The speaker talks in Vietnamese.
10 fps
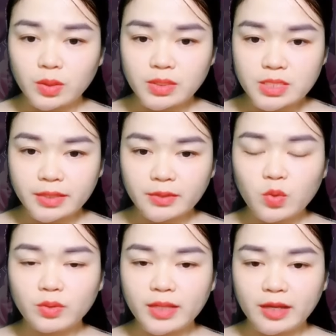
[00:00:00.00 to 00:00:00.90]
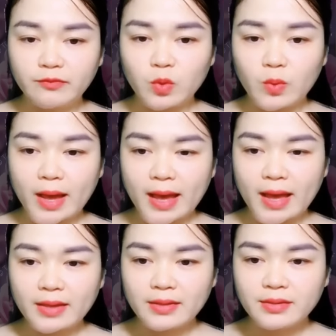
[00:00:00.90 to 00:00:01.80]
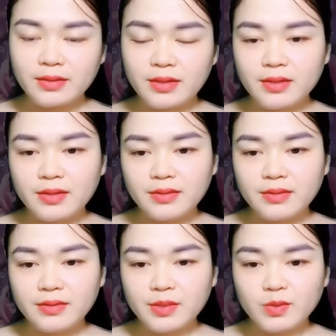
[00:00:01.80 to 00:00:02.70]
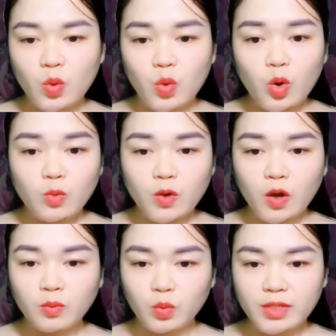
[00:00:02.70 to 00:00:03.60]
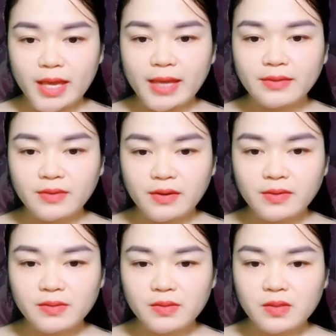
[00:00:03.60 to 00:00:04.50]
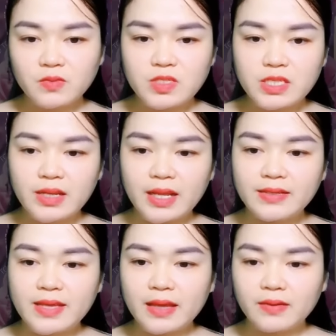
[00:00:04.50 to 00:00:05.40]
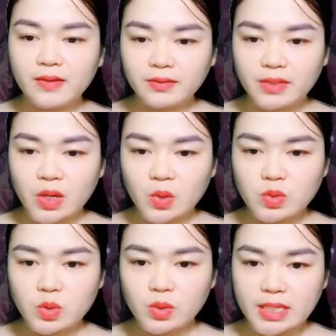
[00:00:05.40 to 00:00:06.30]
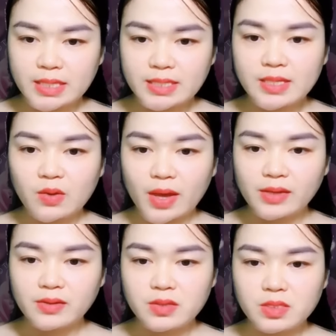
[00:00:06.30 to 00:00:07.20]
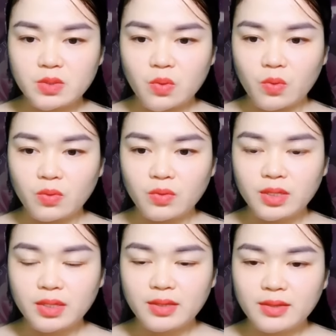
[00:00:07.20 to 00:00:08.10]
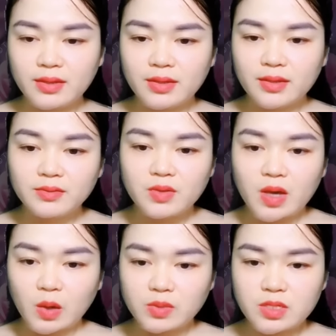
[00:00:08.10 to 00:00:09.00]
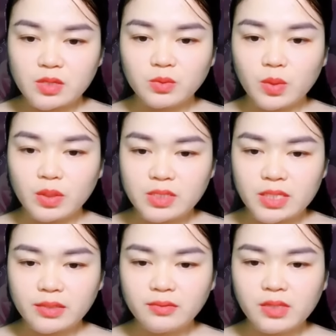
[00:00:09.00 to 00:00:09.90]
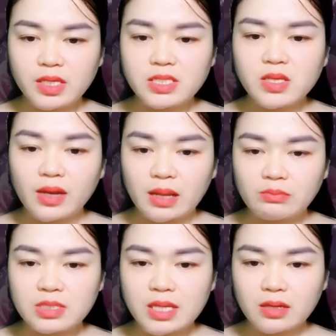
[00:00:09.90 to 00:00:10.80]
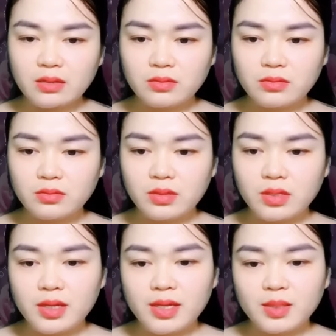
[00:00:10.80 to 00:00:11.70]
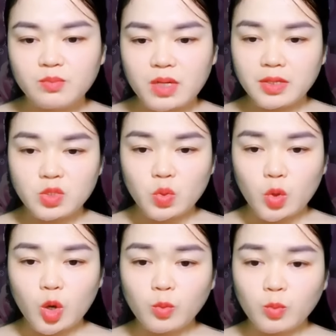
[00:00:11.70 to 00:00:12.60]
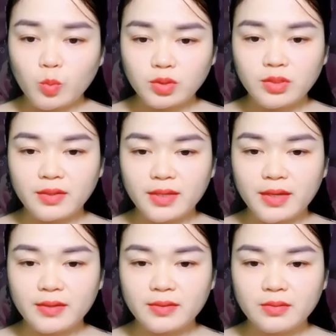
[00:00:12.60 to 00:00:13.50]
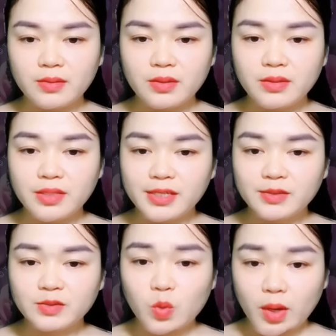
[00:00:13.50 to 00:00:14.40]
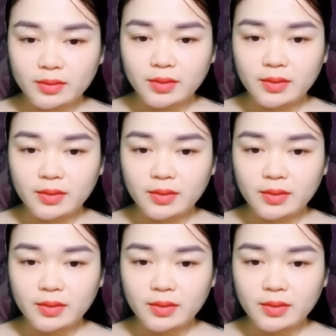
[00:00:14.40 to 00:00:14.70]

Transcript: dãy giụa càng bị siết chặt. Giống như cô thích Cố Cẩn Xuyên, càng thích càng hèn mọn, càng hèn mọn càng không dám nhìn thẳng anh. Vì vậy cô bắt đầu lảng tránh anh. Nếu như không gặp nhau, không trò chuyện thì sẽ không tiếp tục mong mỏi.